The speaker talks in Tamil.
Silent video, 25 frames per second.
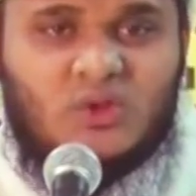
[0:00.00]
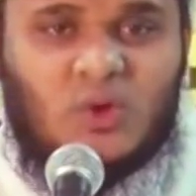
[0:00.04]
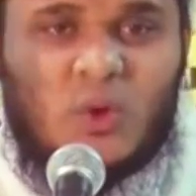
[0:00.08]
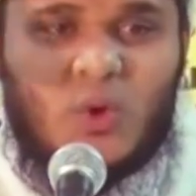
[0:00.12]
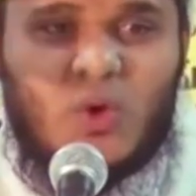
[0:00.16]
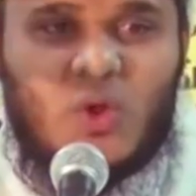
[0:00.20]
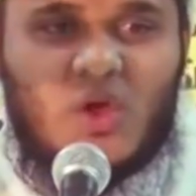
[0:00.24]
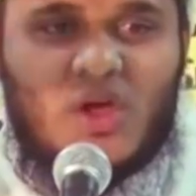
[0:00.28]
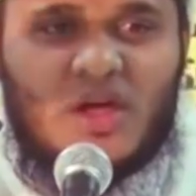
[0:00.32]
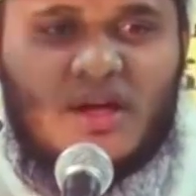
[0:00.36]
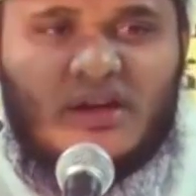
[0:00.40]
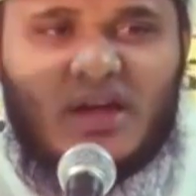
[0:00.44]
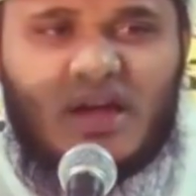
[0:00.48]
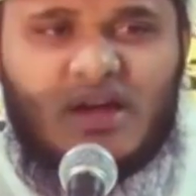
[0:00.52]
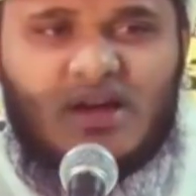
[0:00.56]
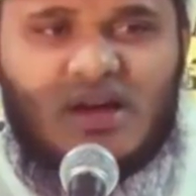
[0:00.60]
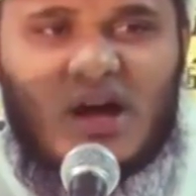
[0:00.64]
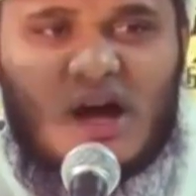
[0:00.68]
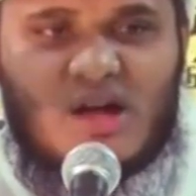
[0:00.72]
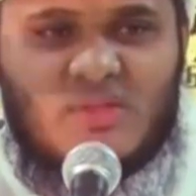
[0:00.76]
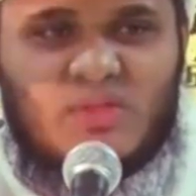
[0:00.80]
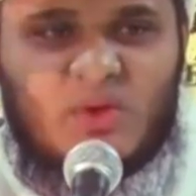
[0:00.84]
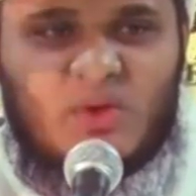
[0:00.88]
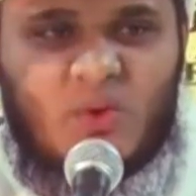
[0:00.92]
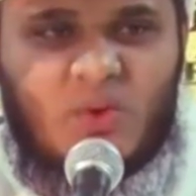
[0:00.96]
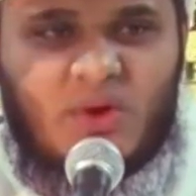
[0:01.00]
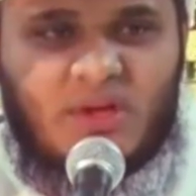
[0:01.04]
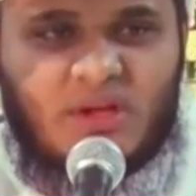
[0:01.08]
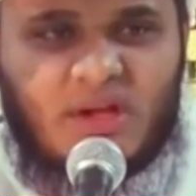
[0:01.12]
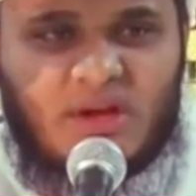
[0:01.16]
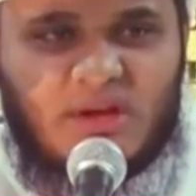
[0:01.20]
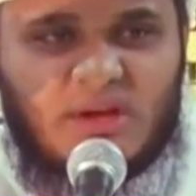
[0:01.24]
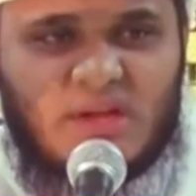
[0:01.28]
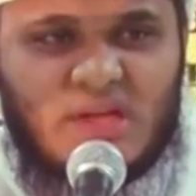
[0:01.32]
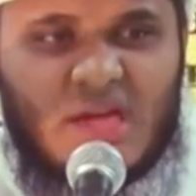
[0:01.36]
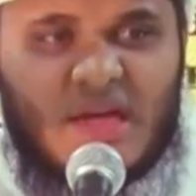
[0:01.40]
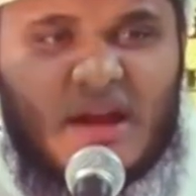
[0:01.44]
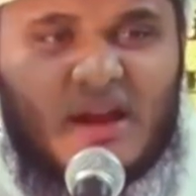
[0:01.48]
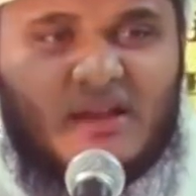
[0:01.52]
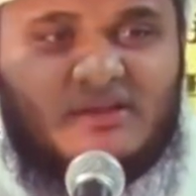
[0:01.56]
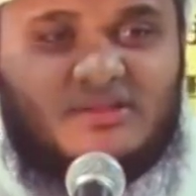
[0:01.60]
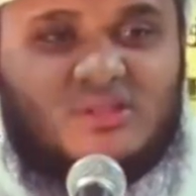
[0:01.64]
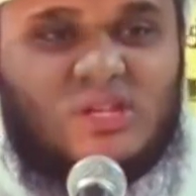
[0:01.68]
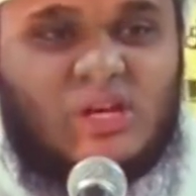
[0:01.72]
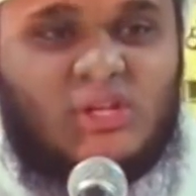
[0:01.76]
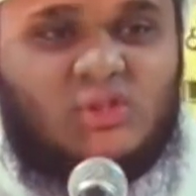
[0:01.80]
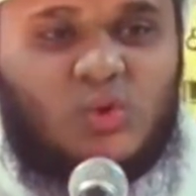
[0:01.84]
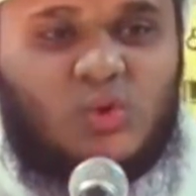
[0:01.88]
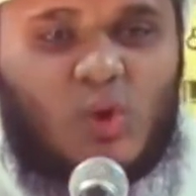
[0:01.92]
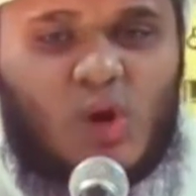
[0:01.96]
தொழுகையை அதனுடைய
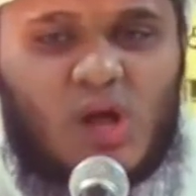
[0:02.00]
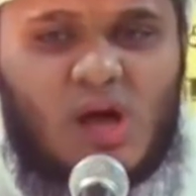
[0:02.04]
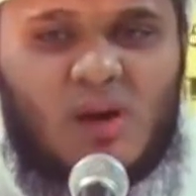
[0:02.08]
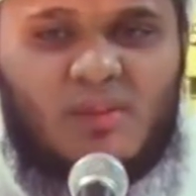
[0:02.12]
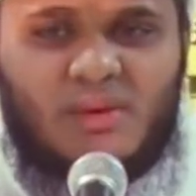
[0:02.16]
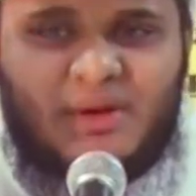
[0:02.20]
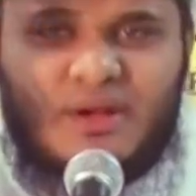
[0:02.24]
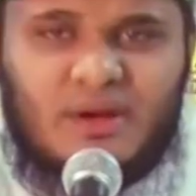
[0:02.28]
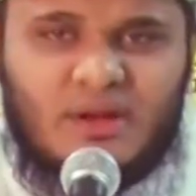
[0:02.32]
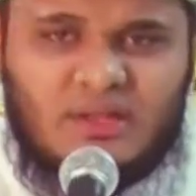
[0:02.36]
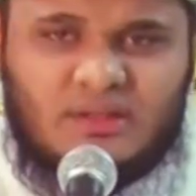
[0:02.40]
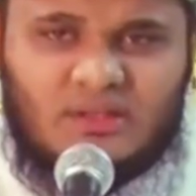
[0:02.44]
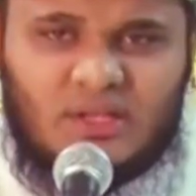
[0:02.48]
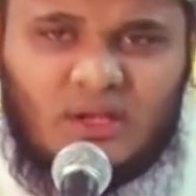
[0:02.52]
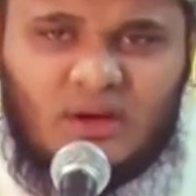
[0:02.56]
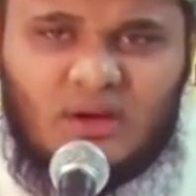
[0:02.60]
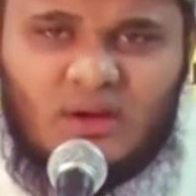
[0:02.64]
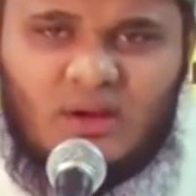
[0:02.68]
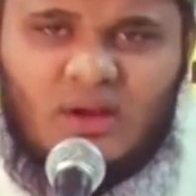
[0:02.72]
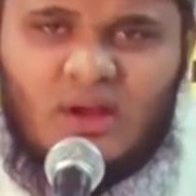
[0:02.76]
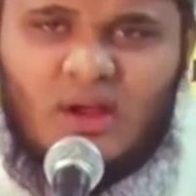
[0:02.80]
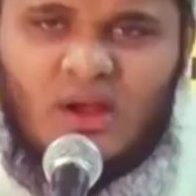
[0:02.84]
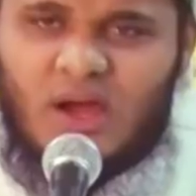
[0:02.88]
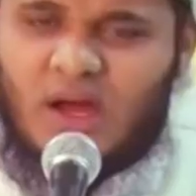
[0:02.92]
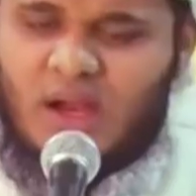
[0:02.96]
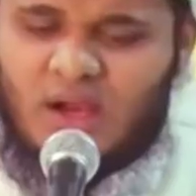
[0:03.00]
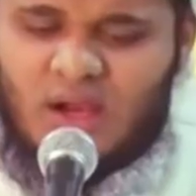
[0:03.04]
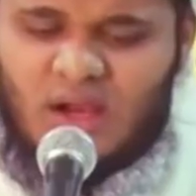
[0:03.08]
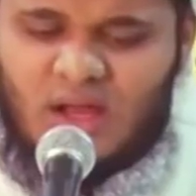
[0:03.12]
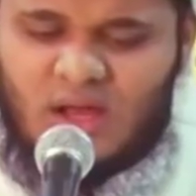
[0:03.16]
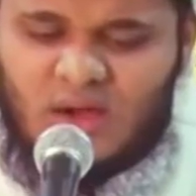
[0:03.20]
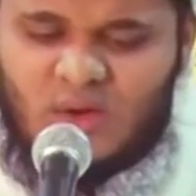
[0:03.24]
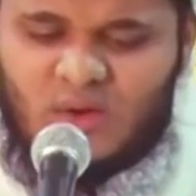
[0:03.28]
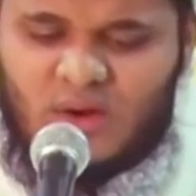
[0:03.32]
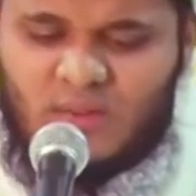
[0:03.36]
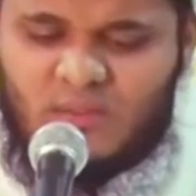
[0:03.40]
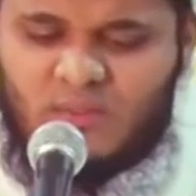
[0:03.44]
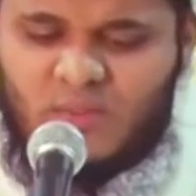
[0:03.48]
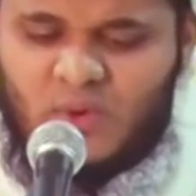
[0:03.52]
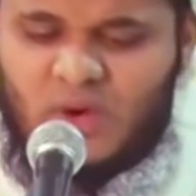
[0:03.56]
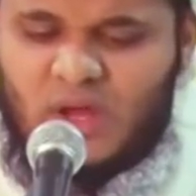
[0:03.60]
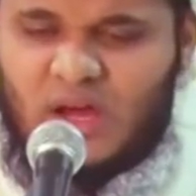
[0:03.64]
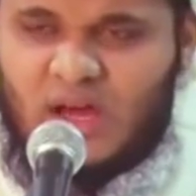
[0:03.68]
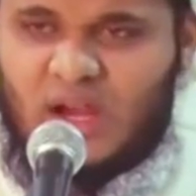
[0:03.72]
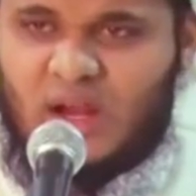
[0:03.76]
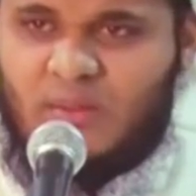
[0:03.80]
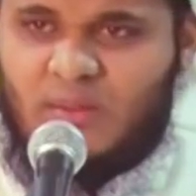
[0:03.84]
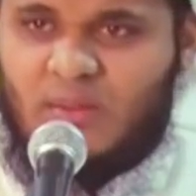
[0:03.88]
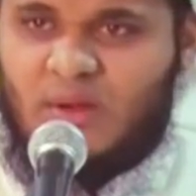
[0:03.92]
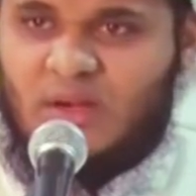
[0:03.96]
நேரத்தில் தொழாமல் இருத்தல் அல்லாஹ்
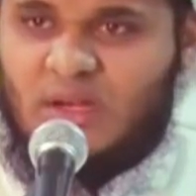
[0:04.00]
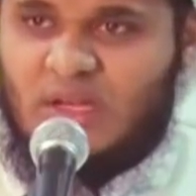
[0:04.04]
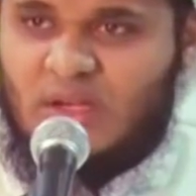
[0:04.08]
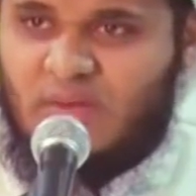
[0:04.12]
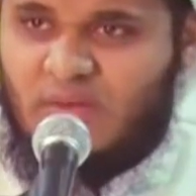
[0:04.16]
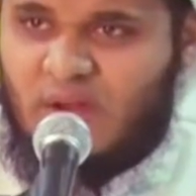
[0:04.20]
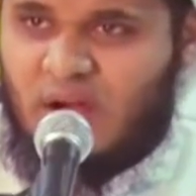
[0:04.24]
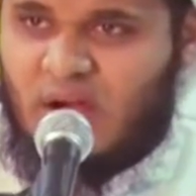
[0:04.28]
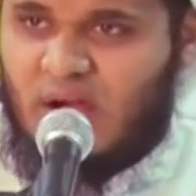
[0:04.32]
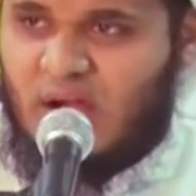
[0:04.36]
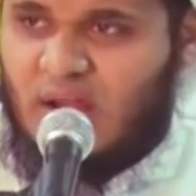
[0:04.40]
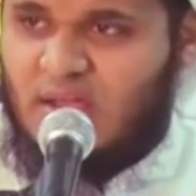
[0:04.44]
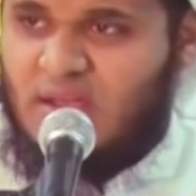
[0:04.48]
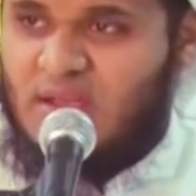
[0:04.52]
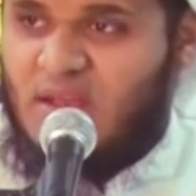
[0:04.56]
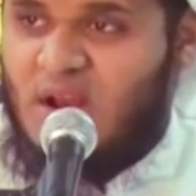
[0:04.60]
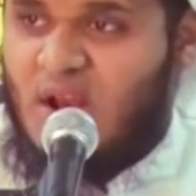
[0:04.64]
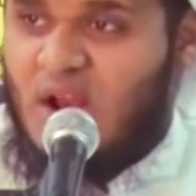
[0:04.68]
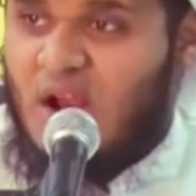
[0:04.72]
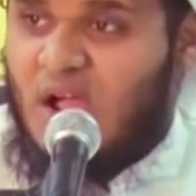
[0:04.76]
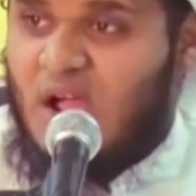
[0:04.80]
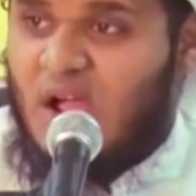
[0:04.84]
ரப்புல் ஆலமின் இவர்களை